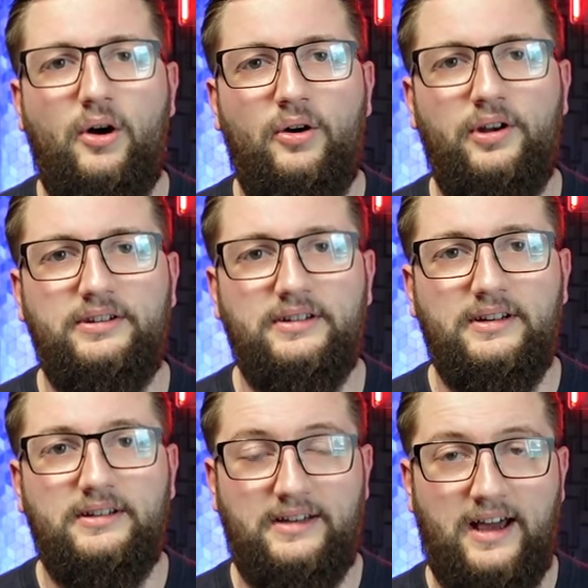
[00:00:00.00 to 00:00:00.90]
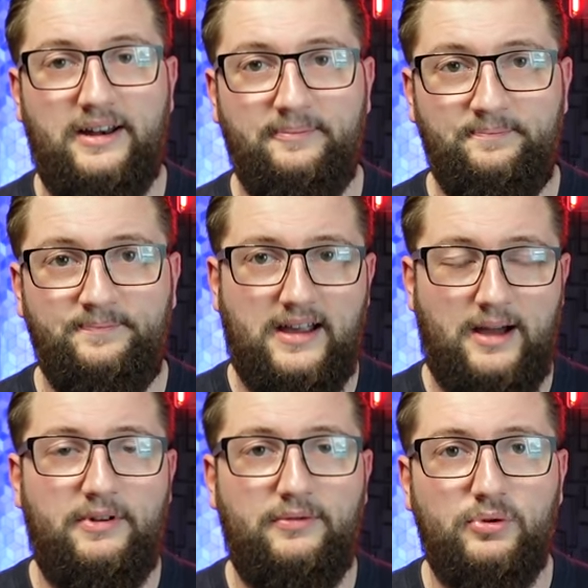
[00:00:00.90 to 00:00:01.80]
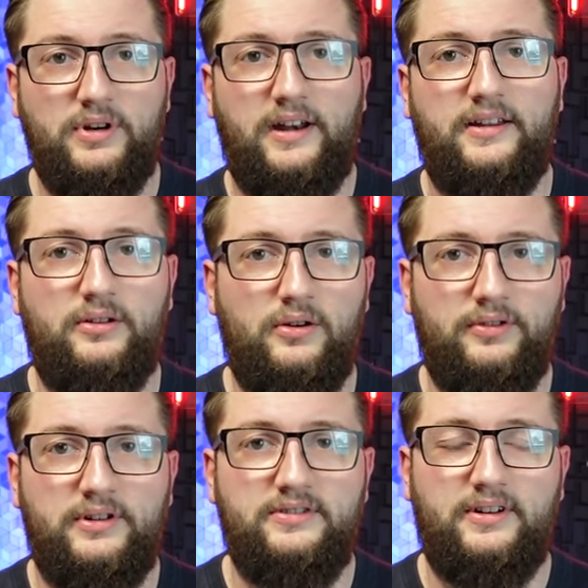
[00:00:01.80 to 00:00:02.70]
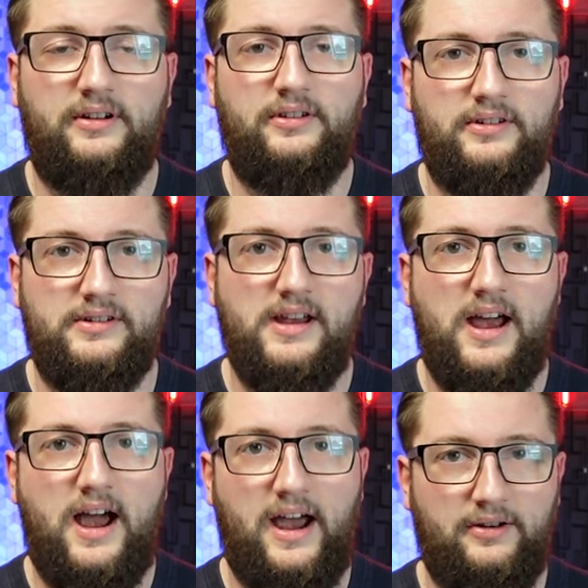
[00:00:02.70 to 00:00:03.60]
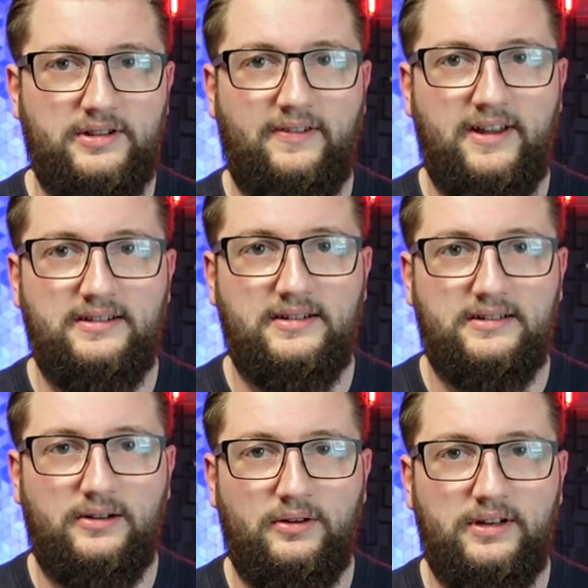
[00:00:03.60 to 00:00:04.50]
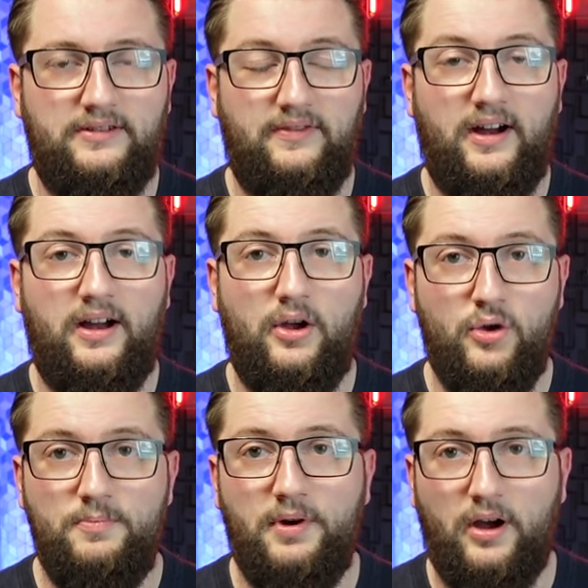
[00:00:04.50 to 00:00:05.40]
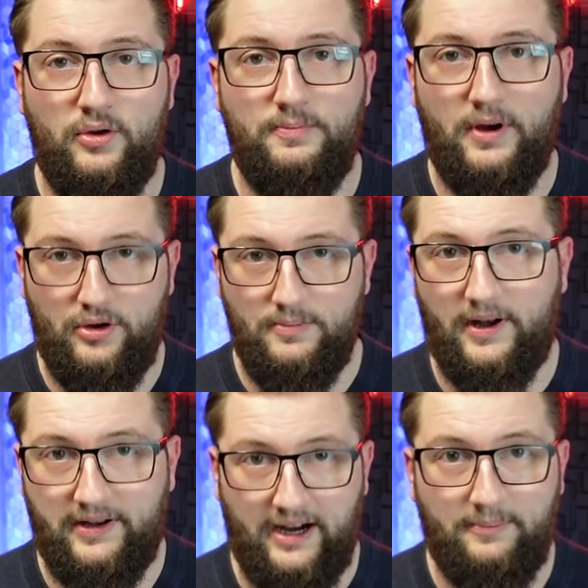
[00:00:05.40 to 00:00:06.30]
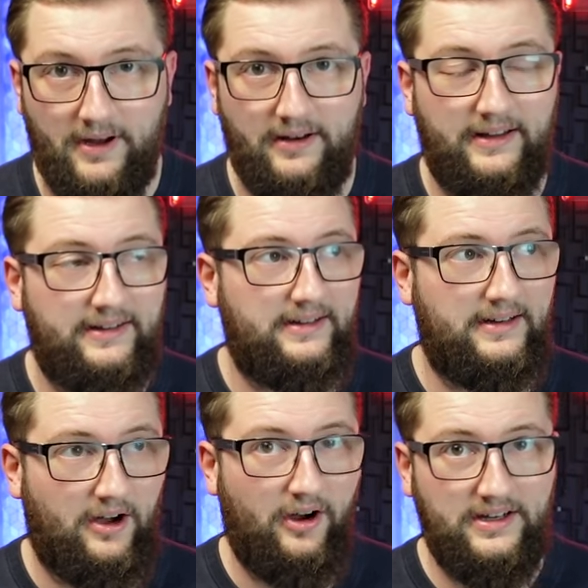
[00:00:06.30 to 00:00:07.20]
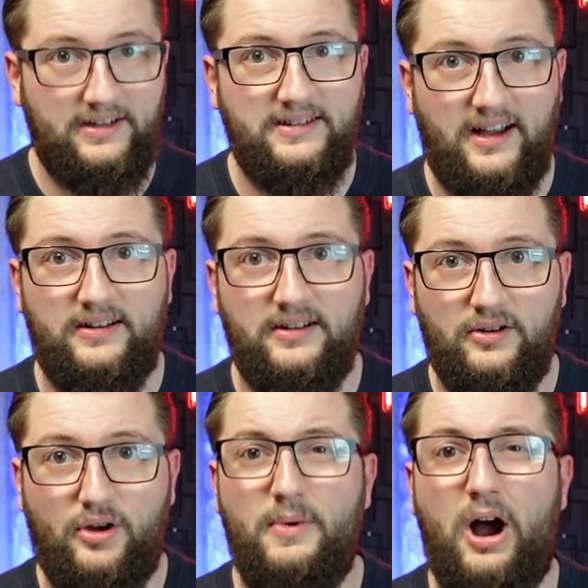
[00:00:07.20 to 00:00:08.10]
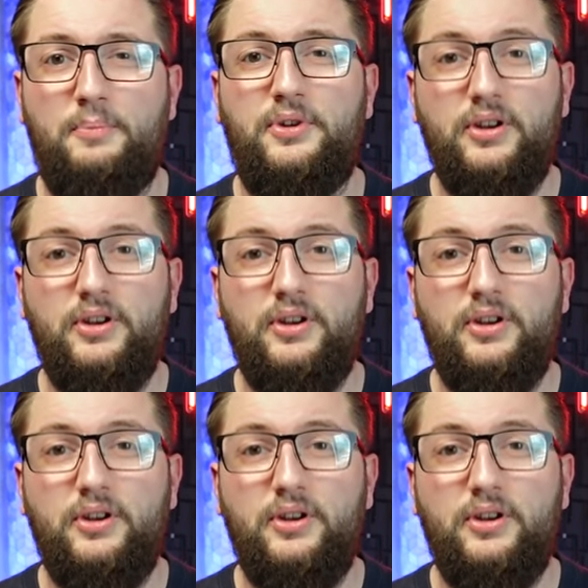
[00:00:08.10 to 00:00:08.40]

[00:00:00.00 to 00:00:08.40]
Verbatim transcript: Und dann kam die Flutkatastrophe 2021 und ich war hyper, hyper, hyper dankbar, dass ich in der heutigen Zeit noch überhaupt